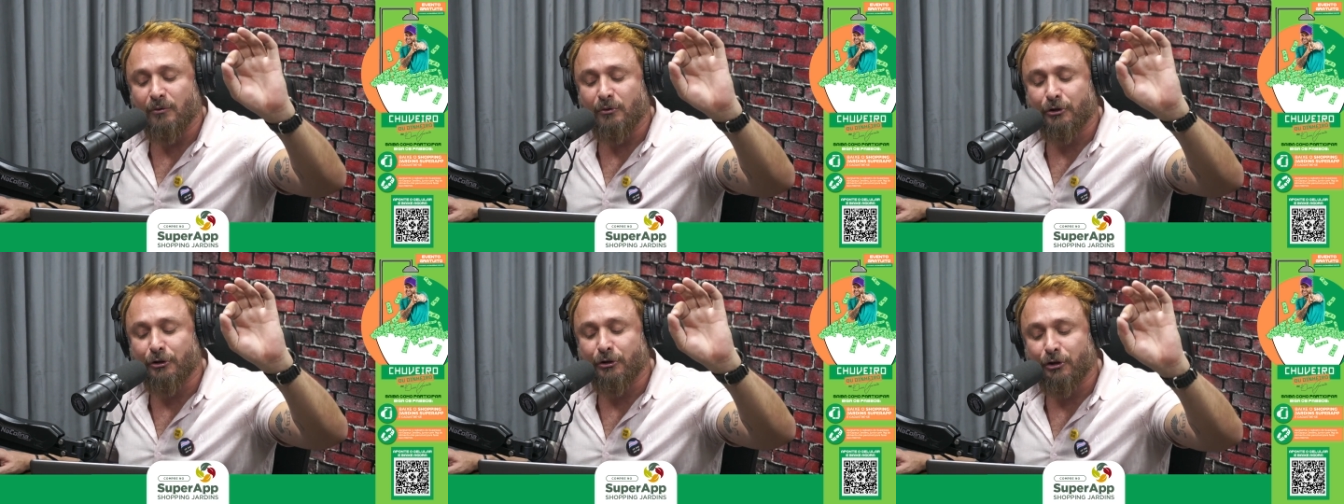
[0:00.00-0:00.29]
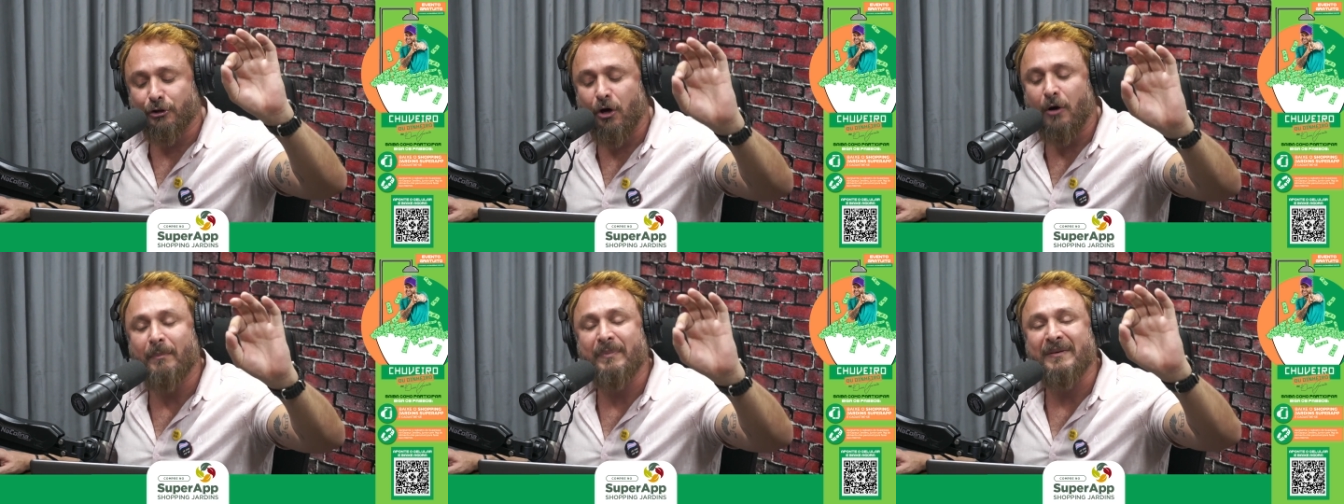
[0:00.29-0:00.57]
o
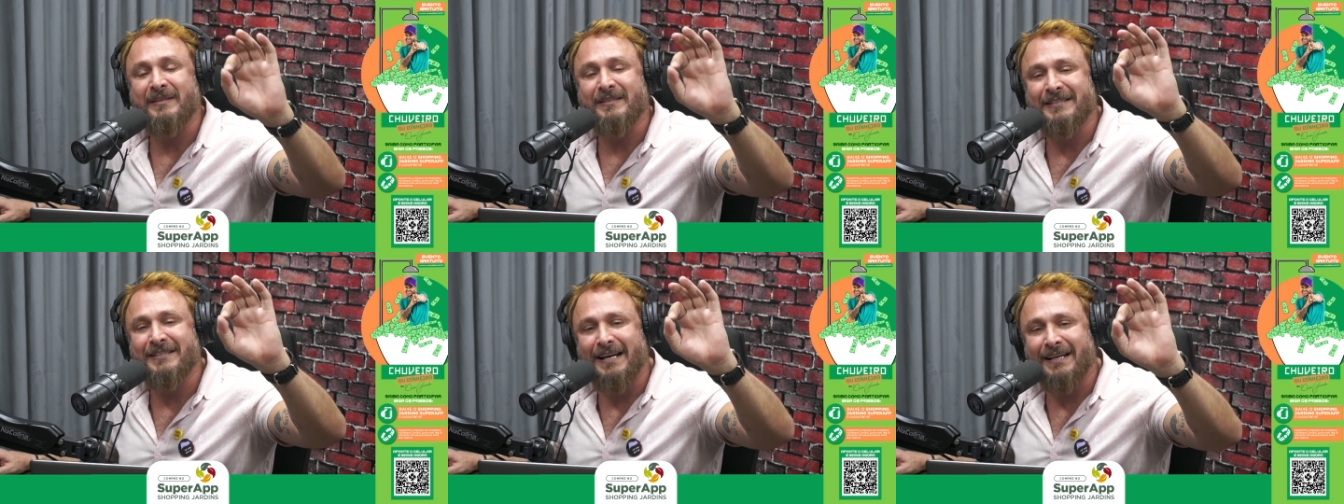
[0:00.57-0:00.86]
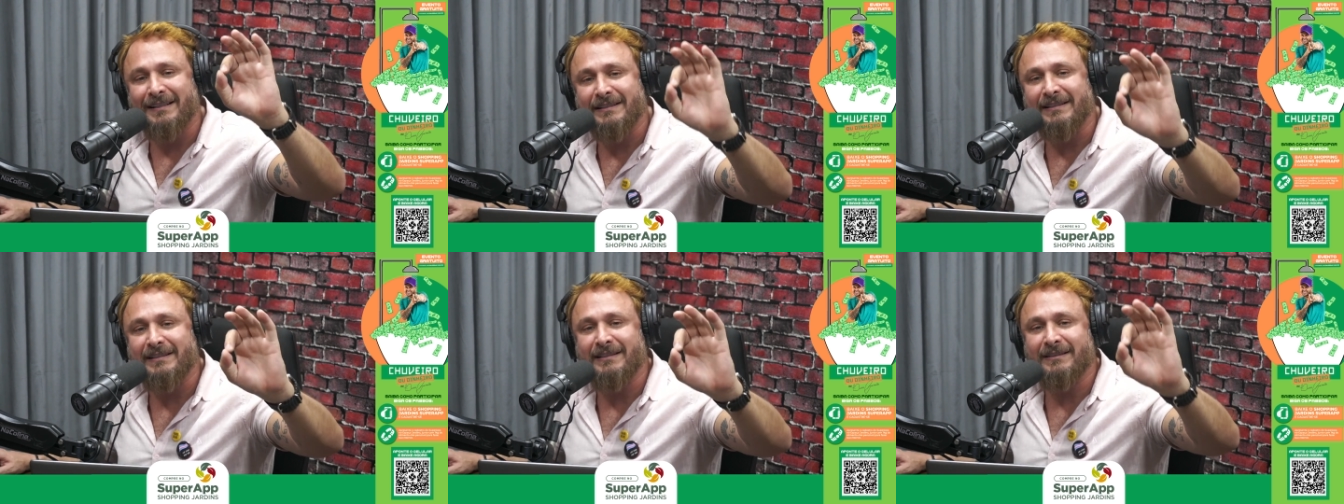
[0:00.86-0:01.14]
Shopping
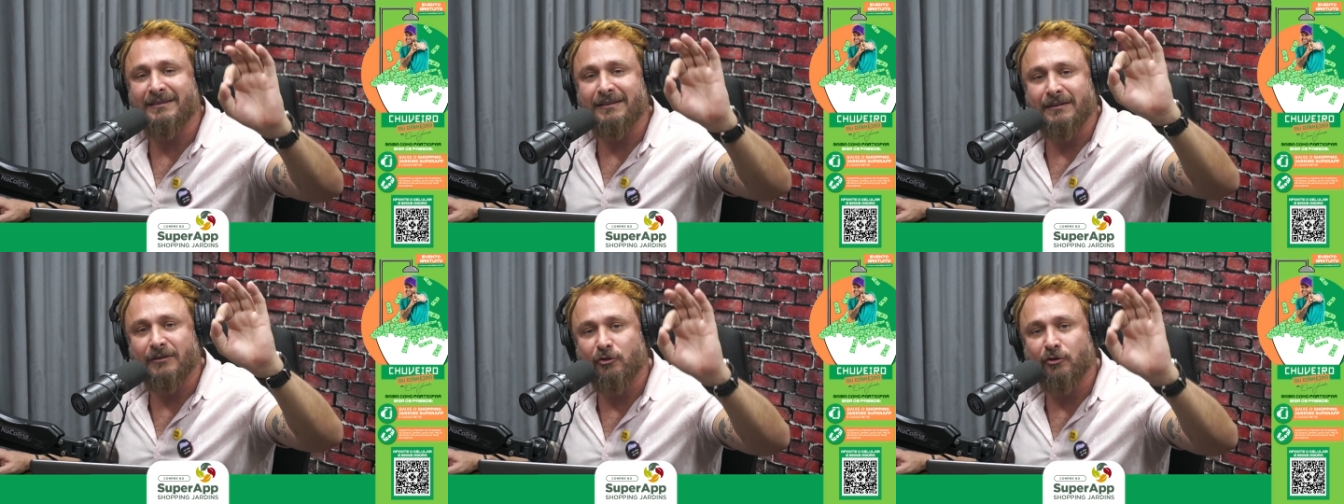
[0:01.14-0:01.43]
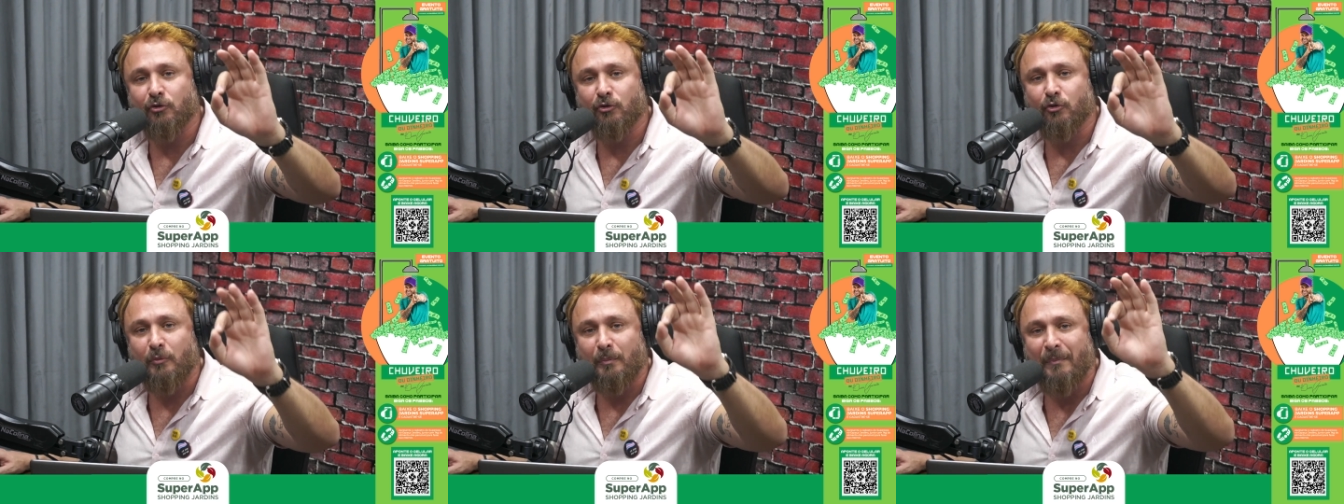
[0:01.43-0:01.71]
Jardins
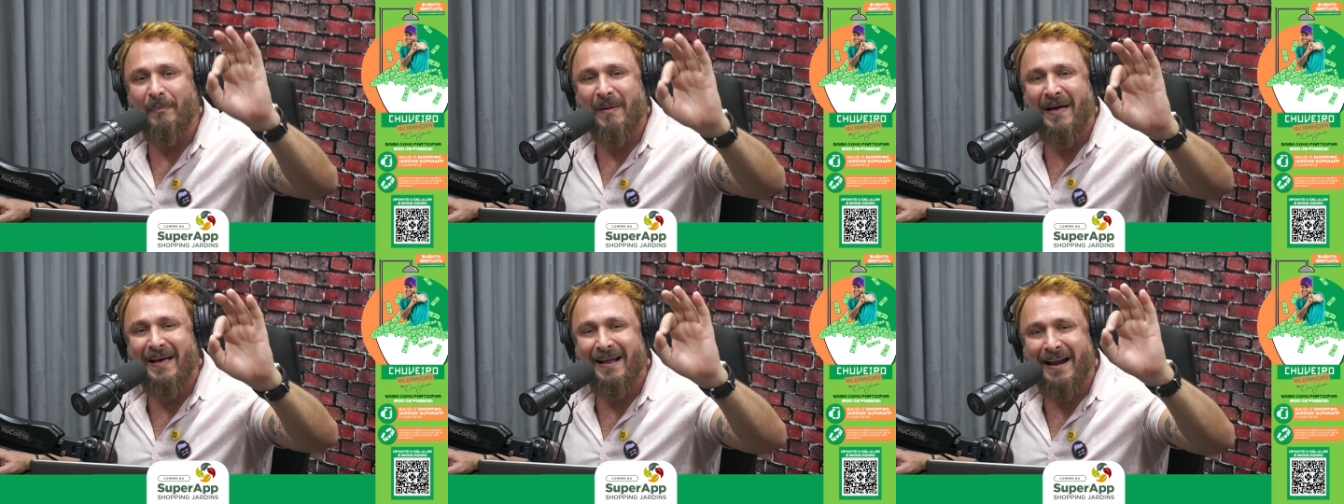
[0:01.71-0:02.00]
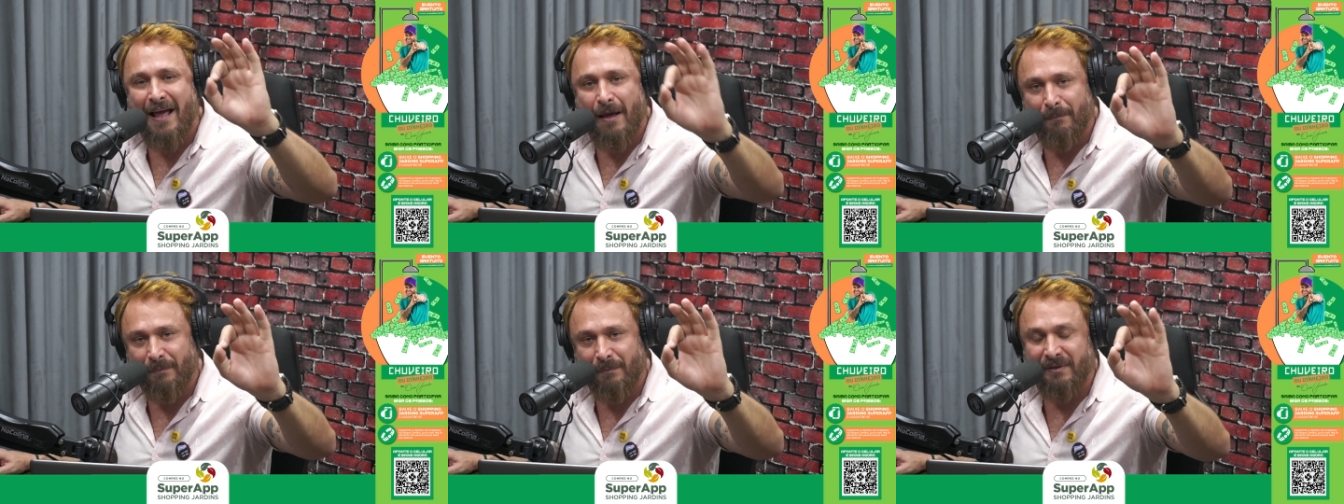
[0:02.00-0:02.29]
Super
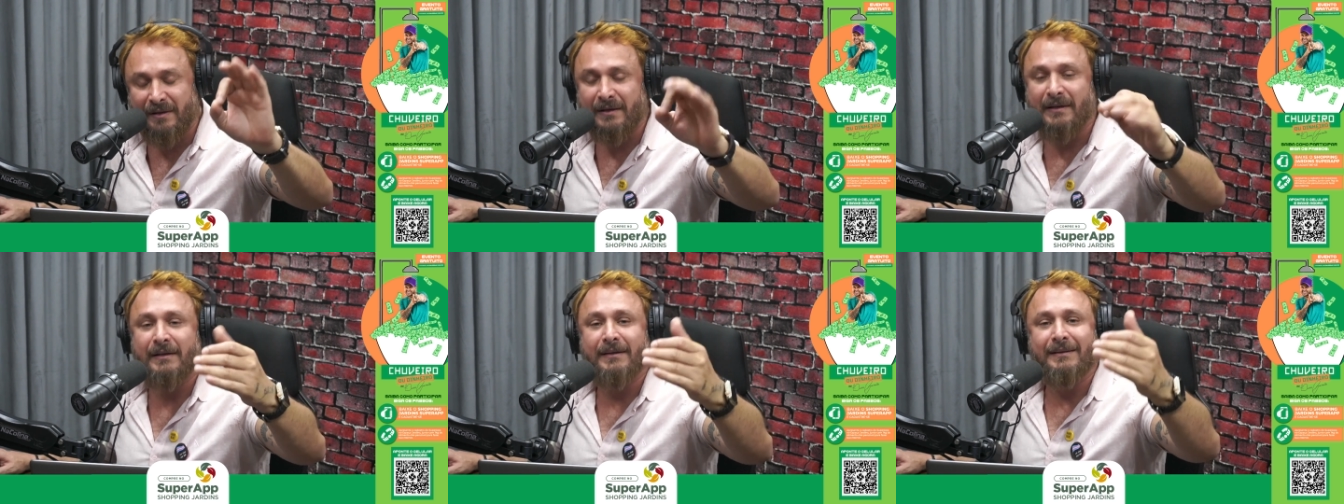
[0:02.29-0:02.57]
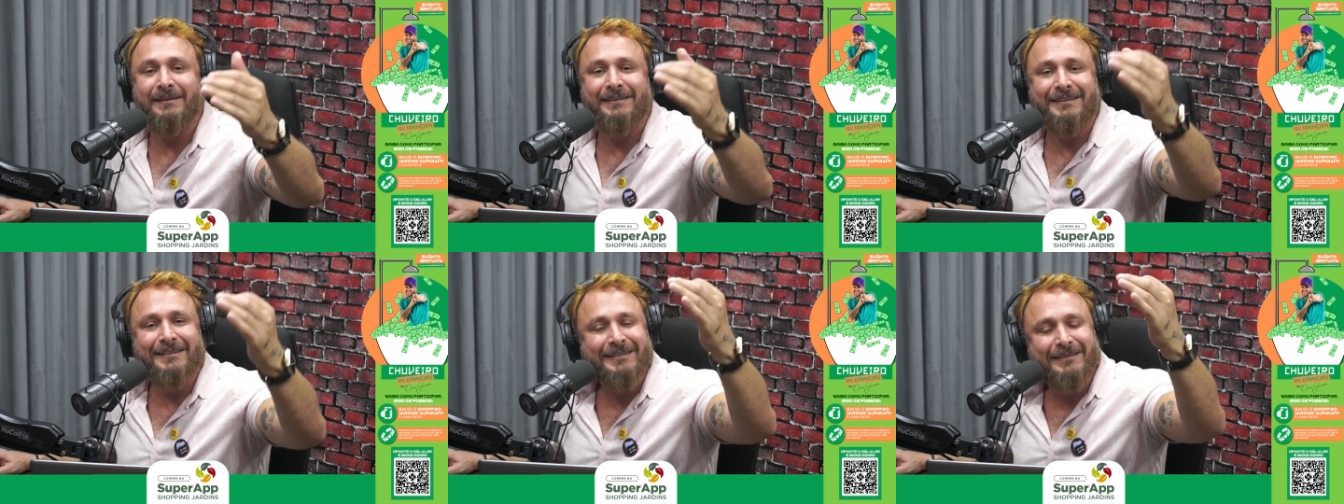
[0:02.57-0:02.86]
App. Fácil.